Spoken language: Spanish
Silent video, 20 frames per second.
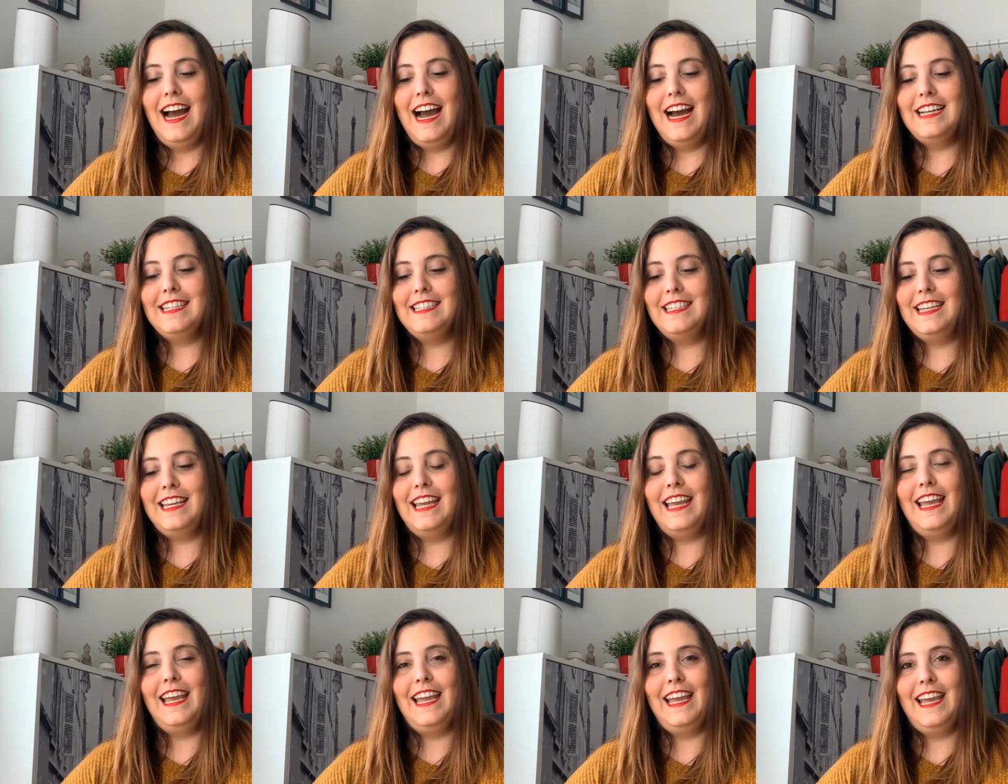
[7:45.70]
Así
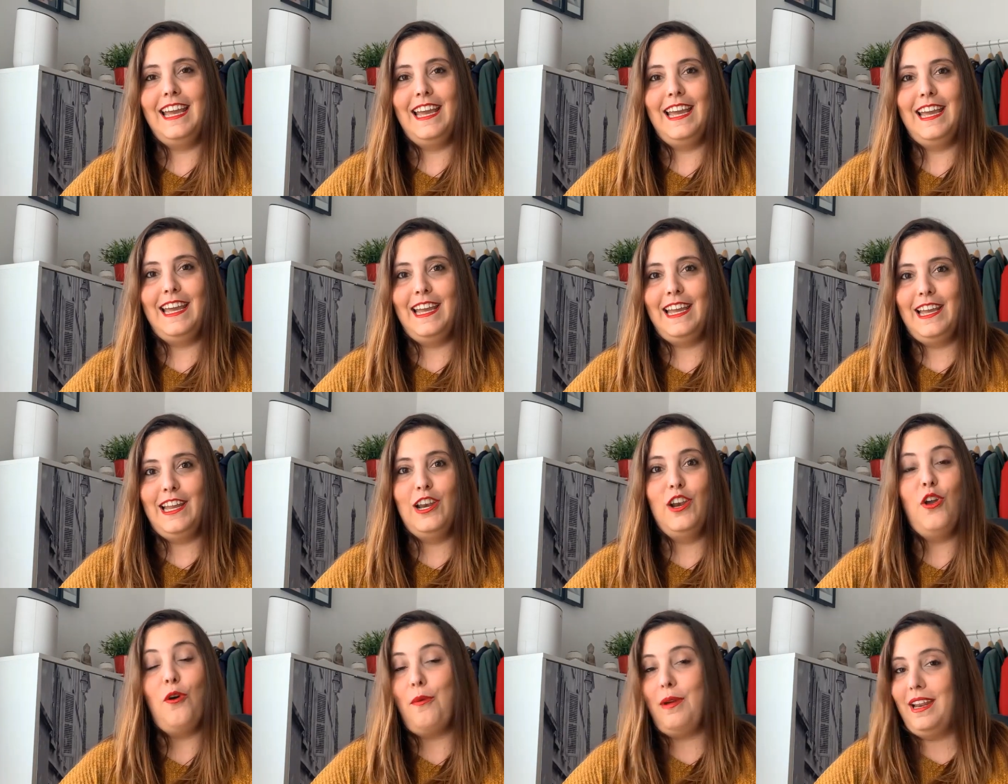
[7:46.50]
que
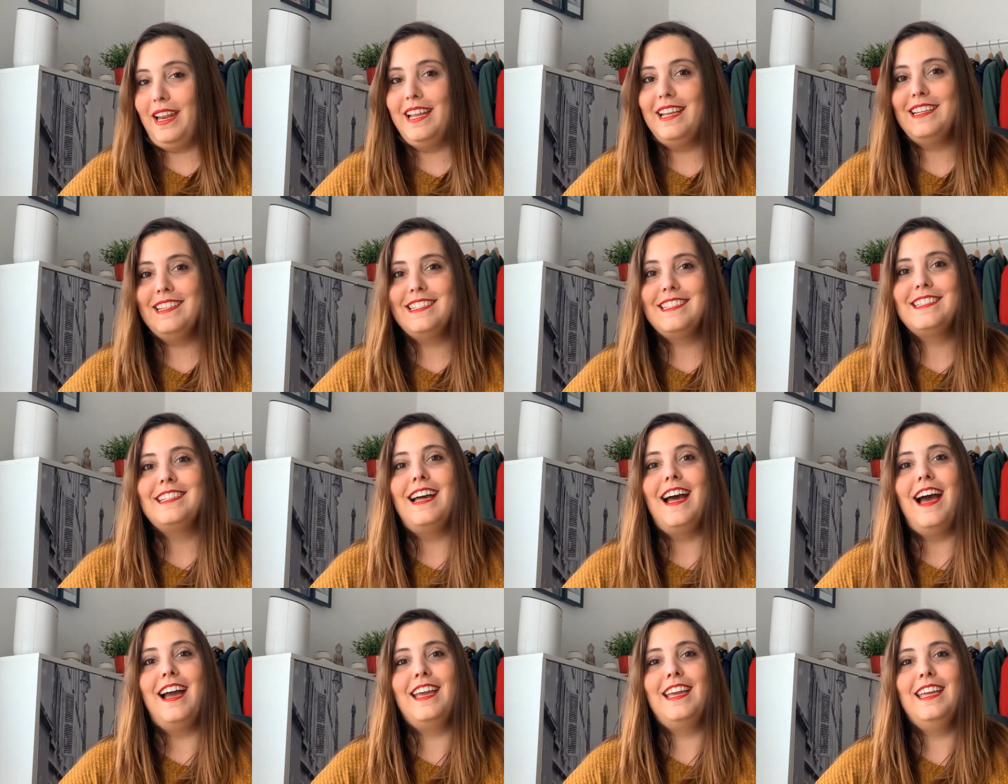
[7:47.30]
lo veréis
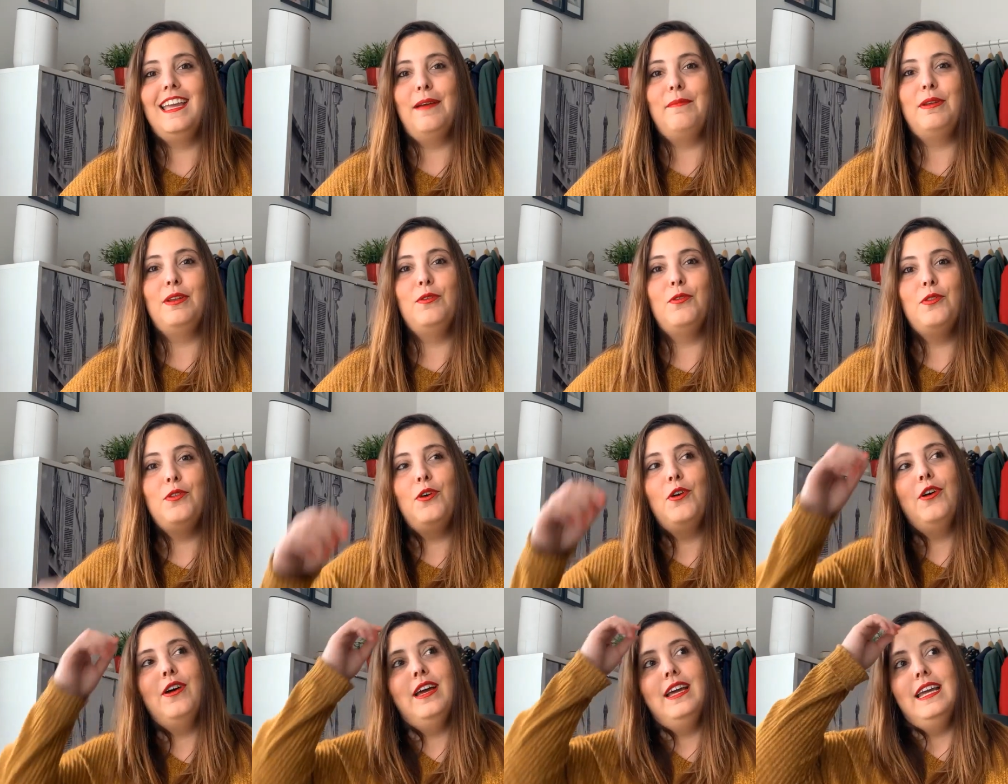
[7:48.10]
aquí a
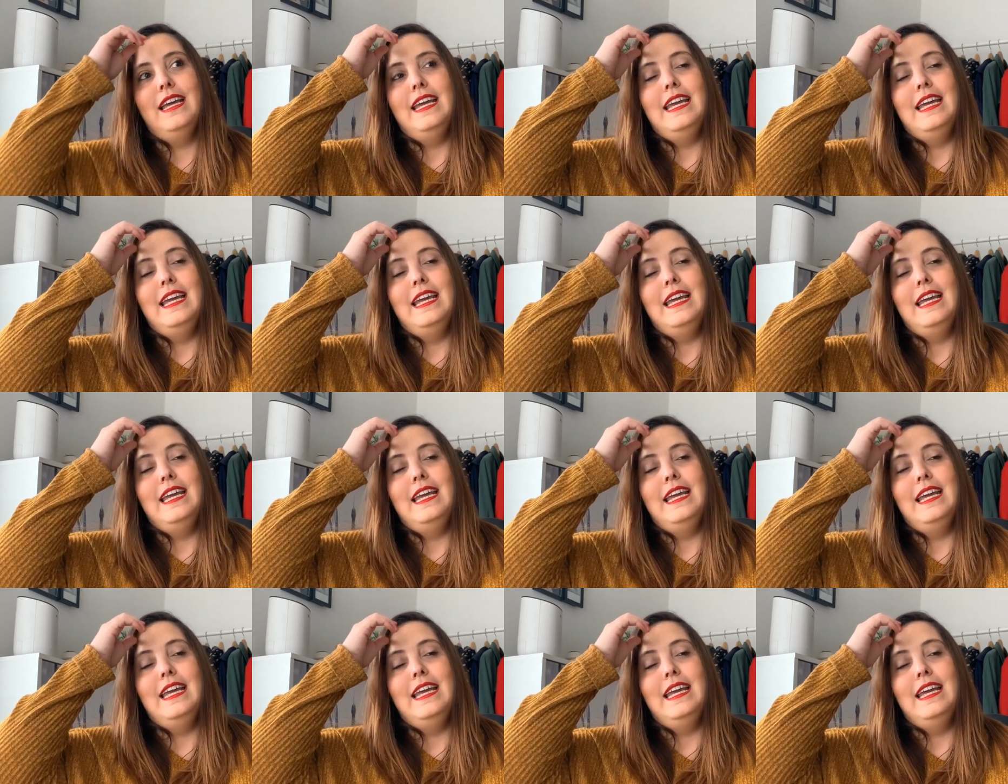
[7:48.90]
menudo.